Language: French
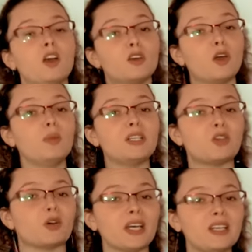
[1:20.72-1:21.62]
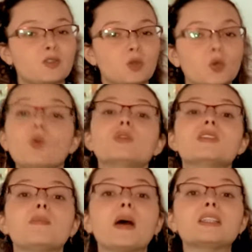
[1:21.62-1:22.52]
Comme les ogres et les oignons,
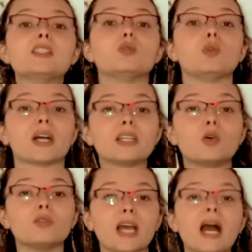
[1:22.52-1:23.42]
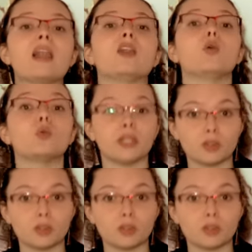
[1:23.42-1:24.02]
ces particules rétrovirales ont des